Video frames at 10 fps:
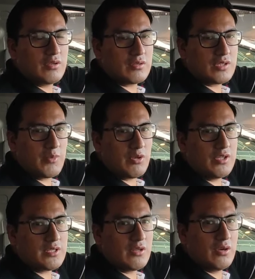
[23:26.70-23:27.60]
nuestros amigos
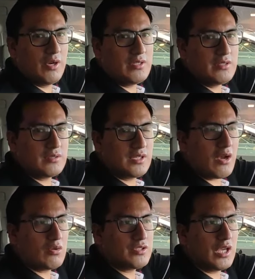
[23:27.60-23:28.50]
Nissan Lovers,
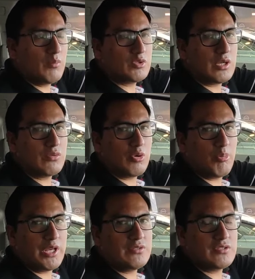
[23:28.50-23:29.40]
ya conseguimos
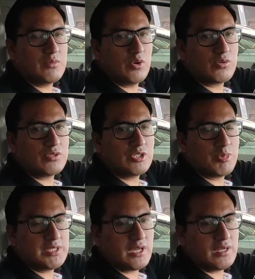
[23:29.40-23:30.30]
algunos precios y bonos
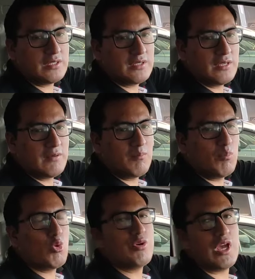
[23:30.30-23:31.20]
especiales
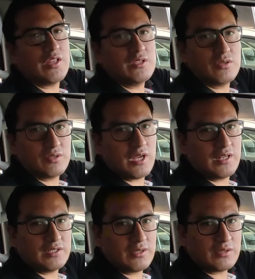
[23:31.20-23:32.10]
muy
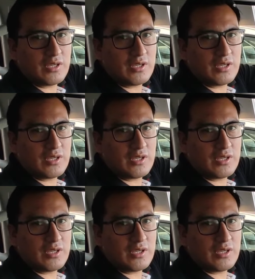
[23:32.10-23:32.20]
adicionales.